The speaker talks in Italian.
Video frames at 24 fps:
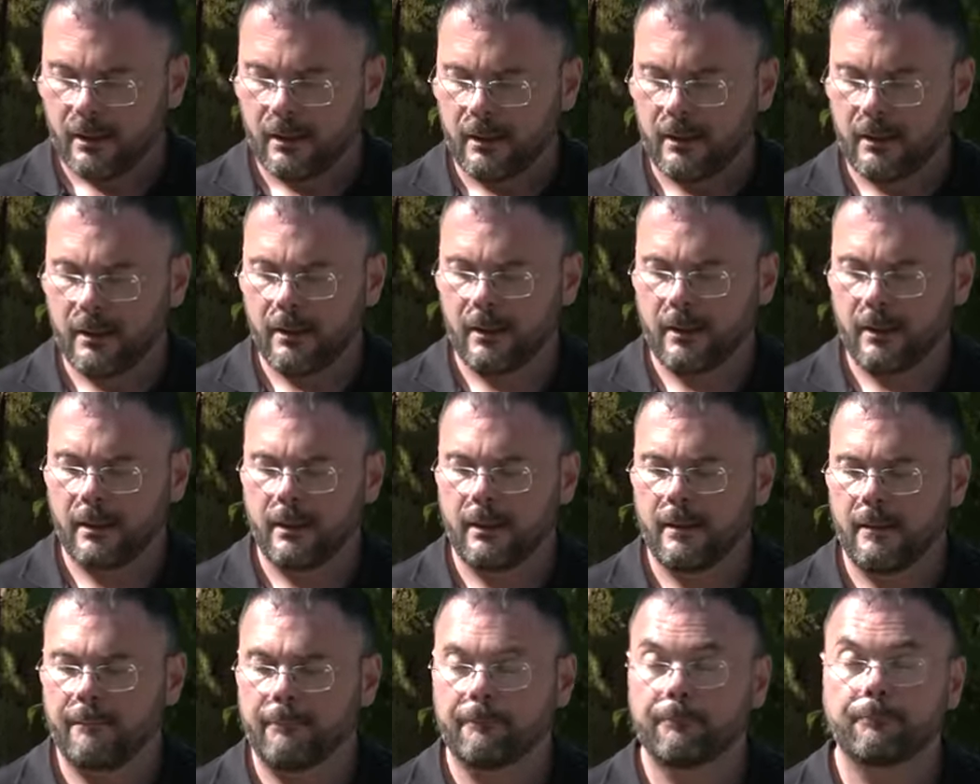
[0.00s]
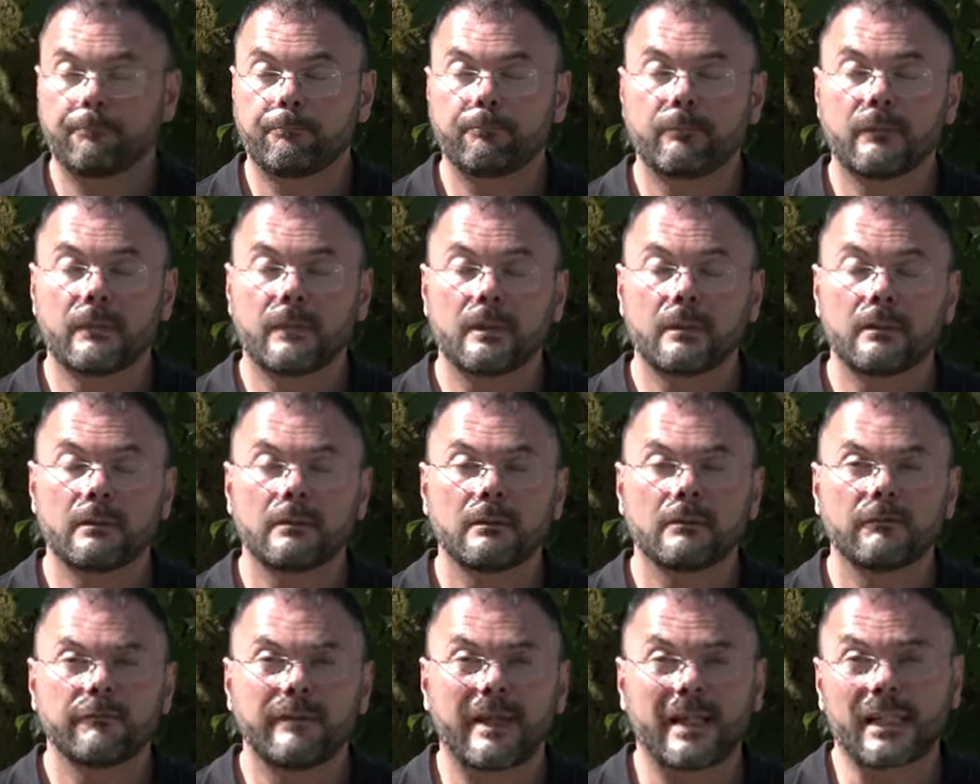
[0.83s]
eh,
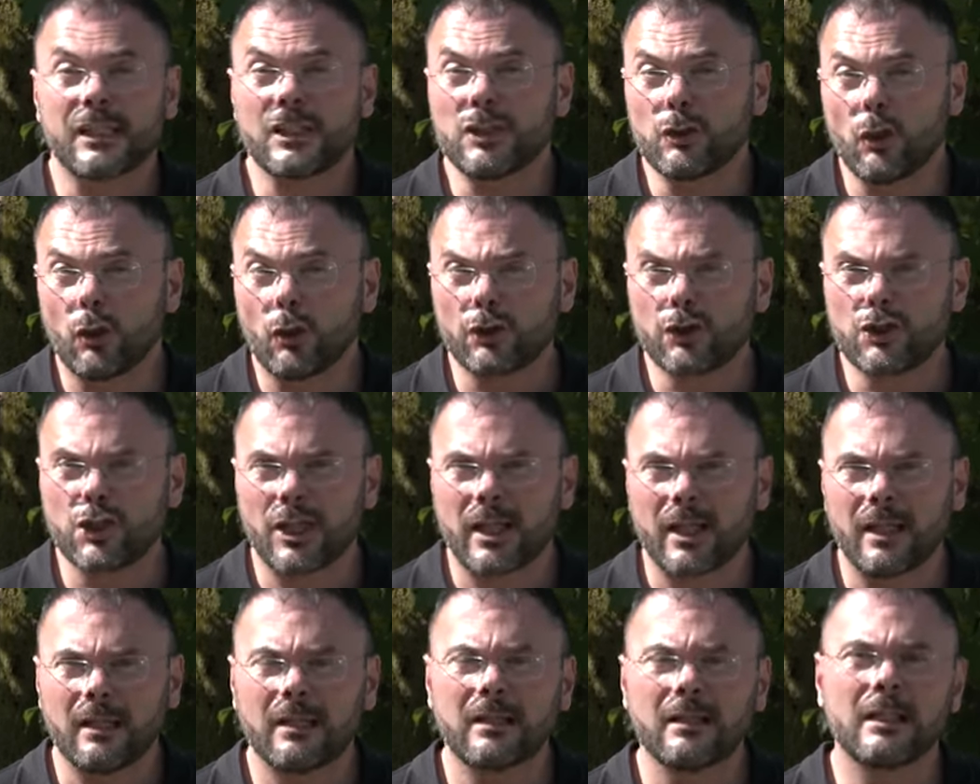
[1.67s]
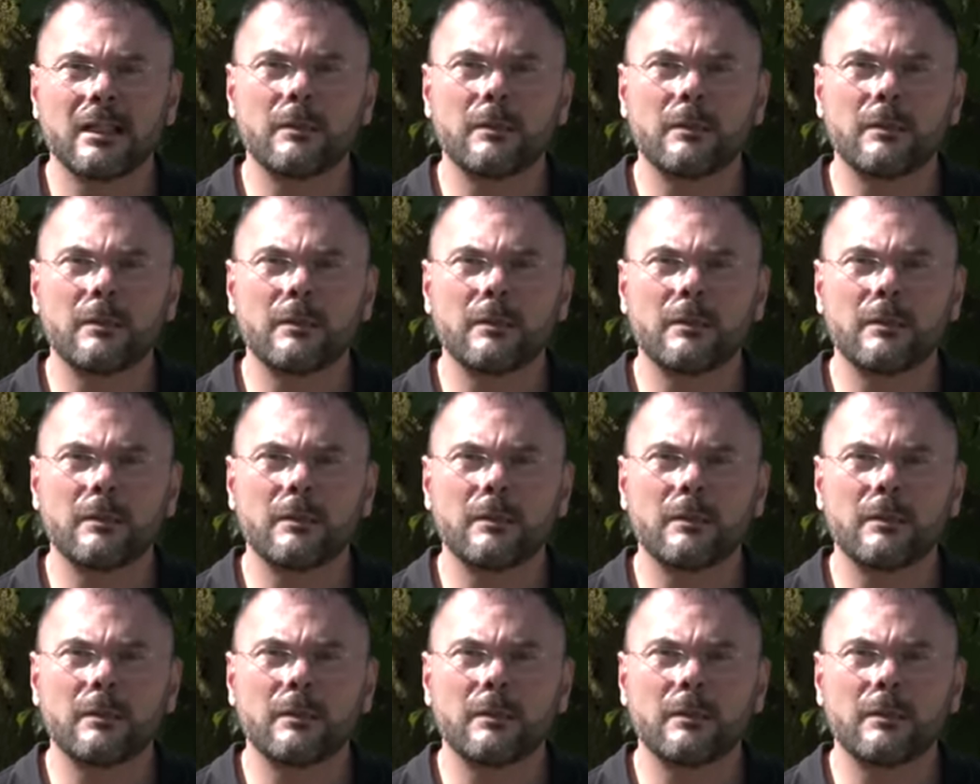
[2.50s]
far risorgere